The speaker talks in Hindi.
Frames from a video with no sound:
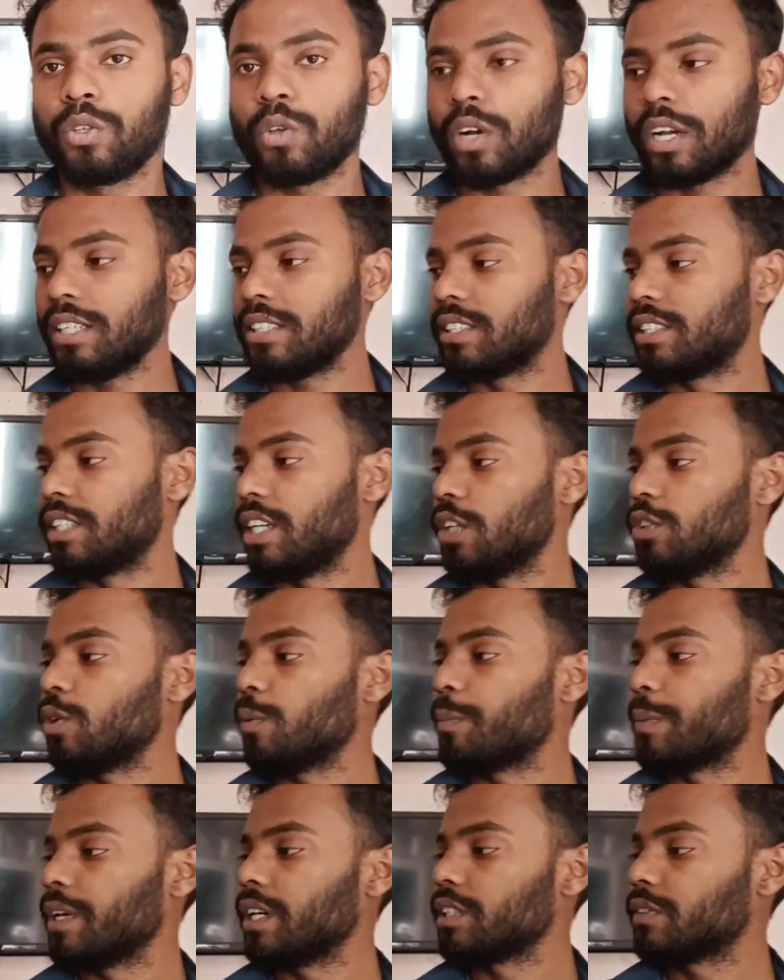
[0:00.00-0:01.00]
तो गाइज ये
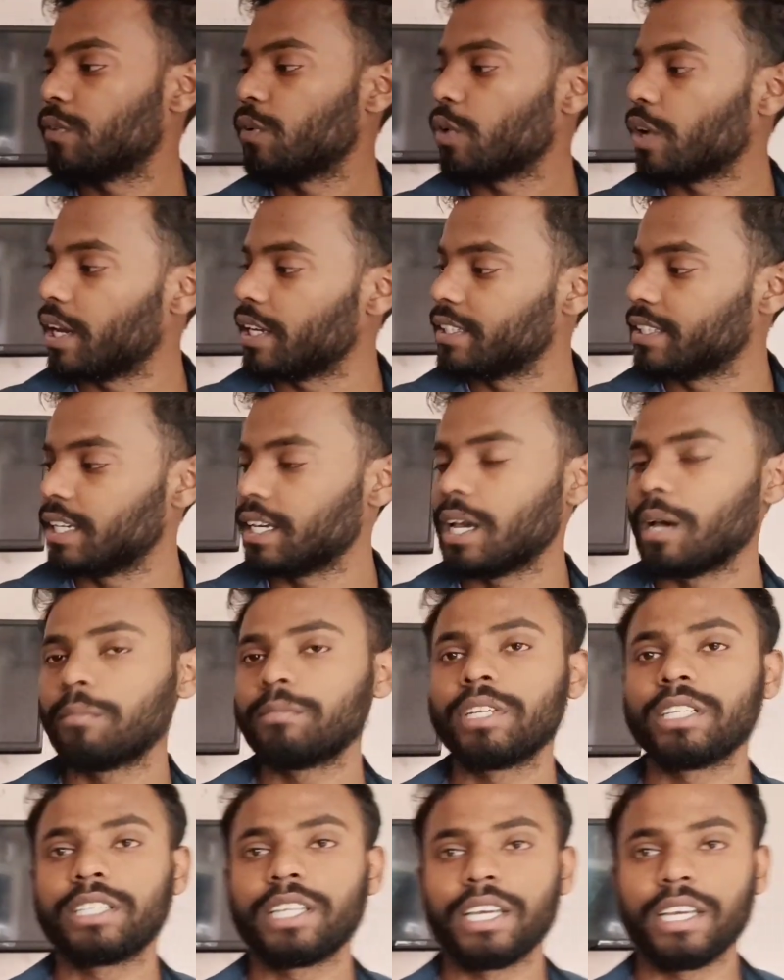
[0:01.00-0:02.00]
जो पी एस फोर है ये
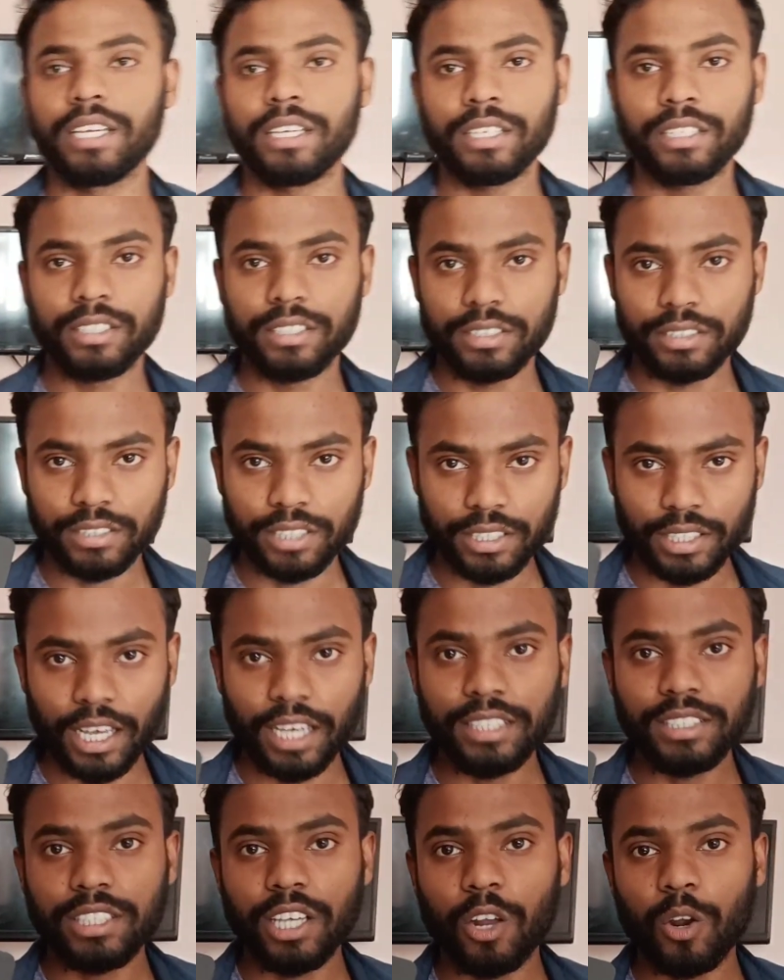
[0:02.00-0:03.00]
हम देते हैं
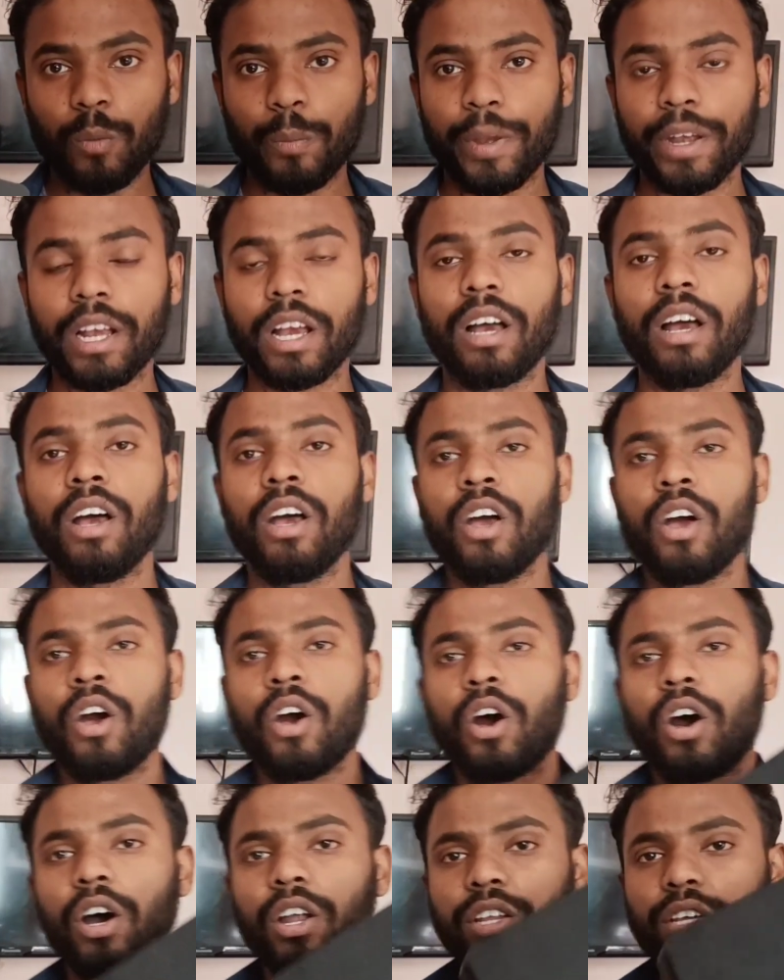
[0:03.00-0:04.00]
सत्ताईस हज़ार रुपए का
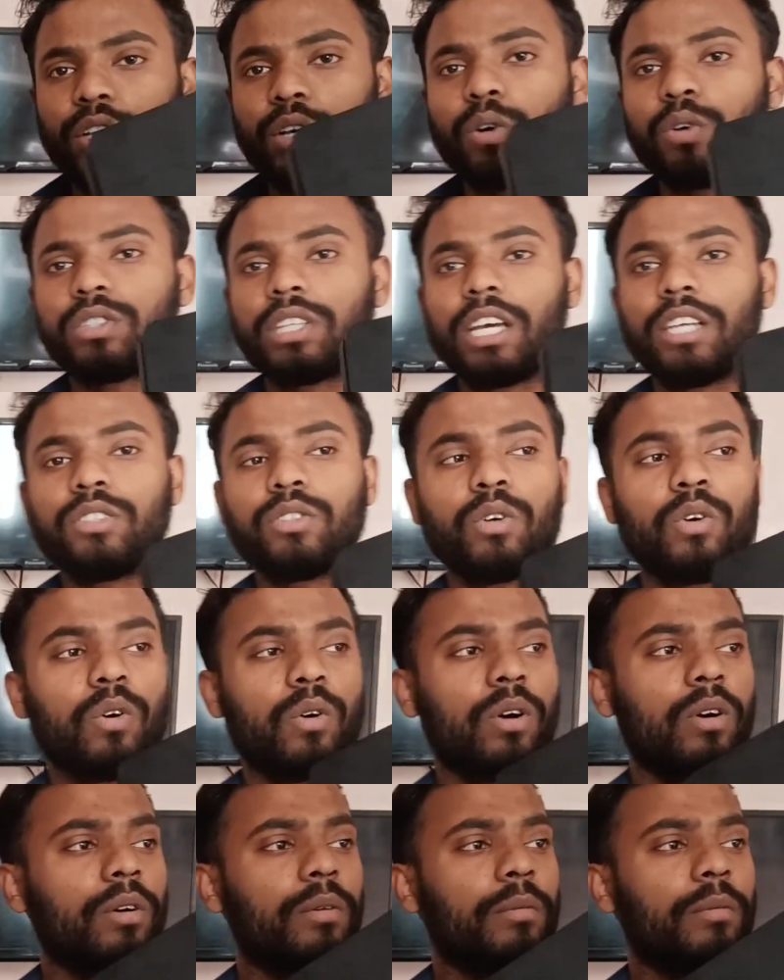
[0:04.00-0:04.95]
और ये होता है जो